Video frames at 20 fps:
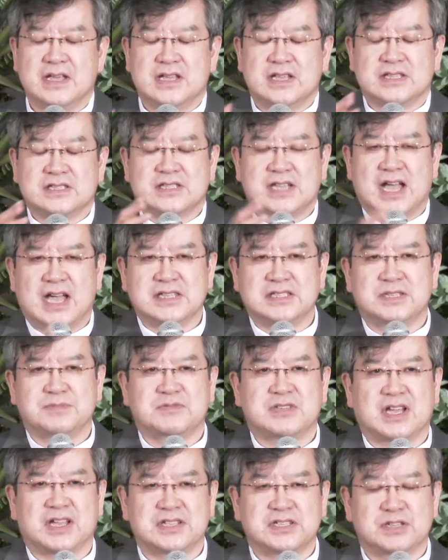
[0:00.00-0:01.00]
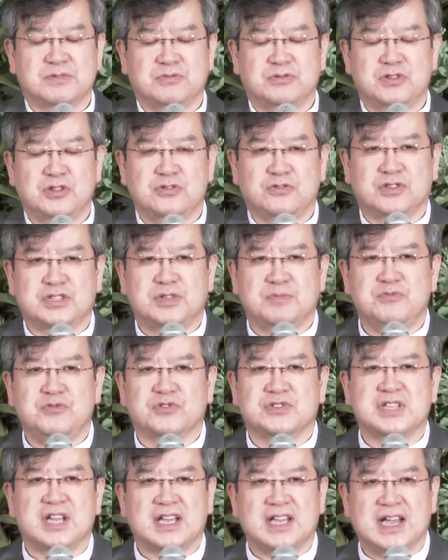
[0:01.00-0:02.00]
40장에서부터
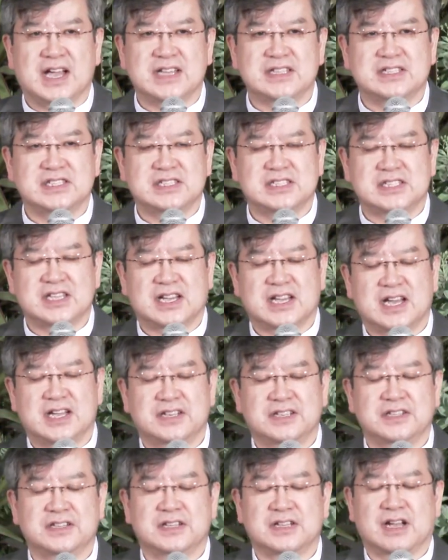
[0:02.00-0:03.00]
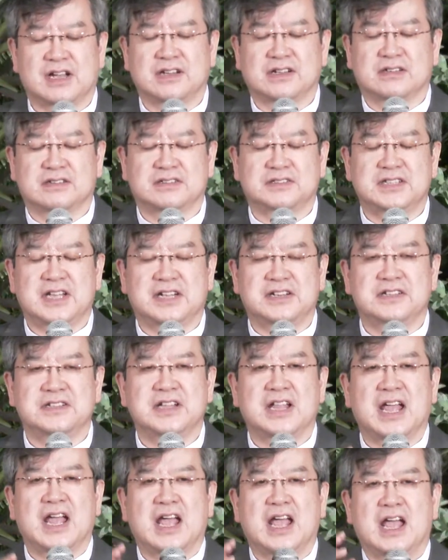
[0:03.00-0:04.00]
66장까지 시작하는 어,
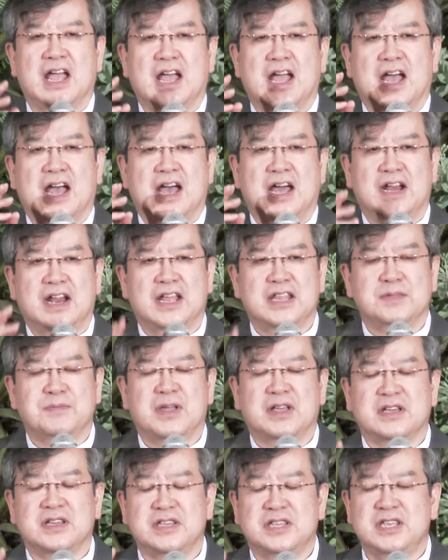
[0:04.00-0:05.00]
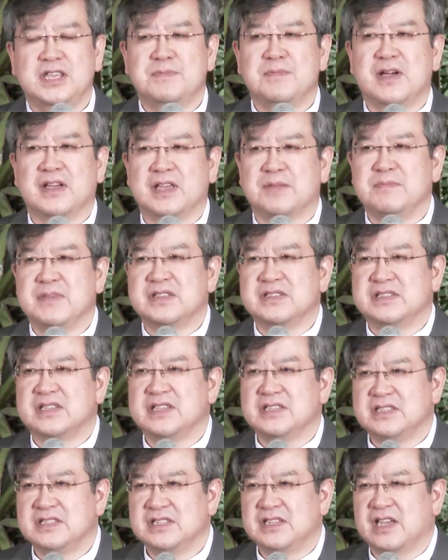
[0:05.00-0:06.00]
끝나는 하나님의 그 희망의
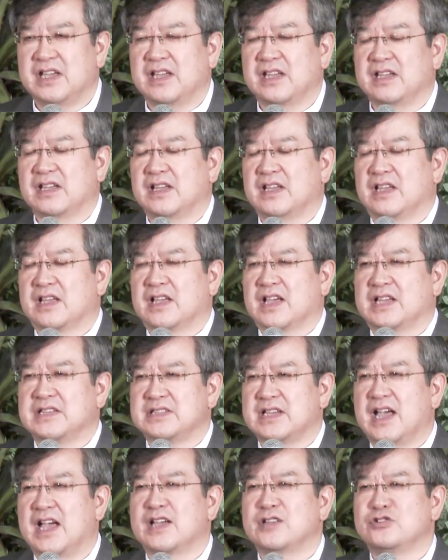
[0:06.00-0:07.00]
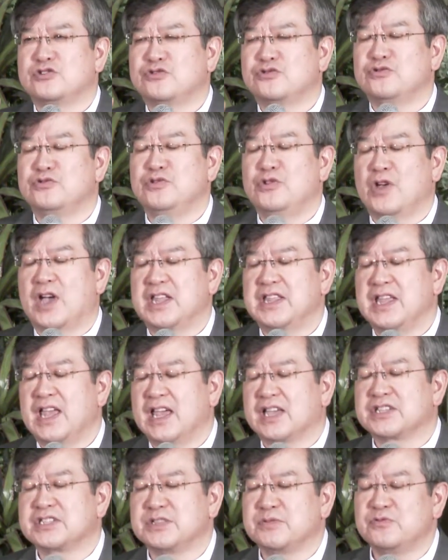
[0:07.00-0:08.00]
메시지의 가장 중요한
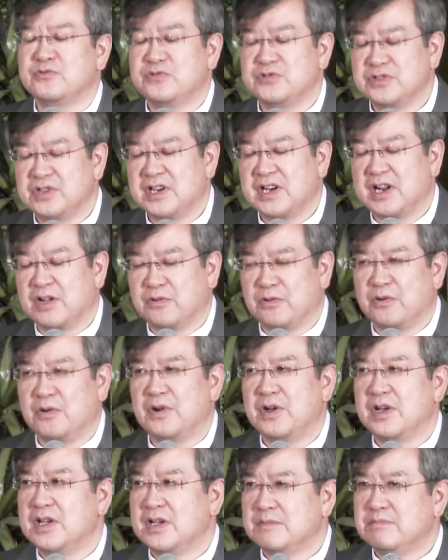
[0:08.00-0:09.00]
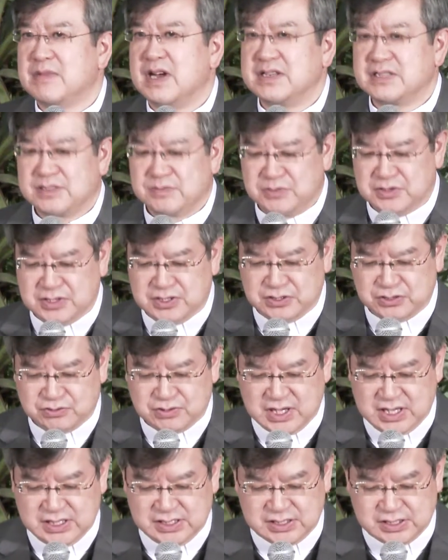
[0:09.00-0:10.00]
핵심 구절이라고 말씀드릴
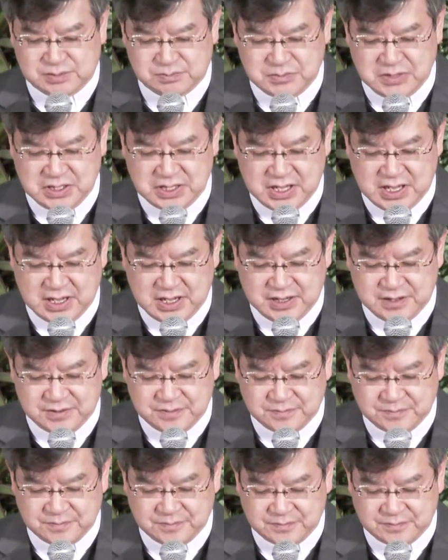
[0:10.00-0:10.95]
수가 있습니다.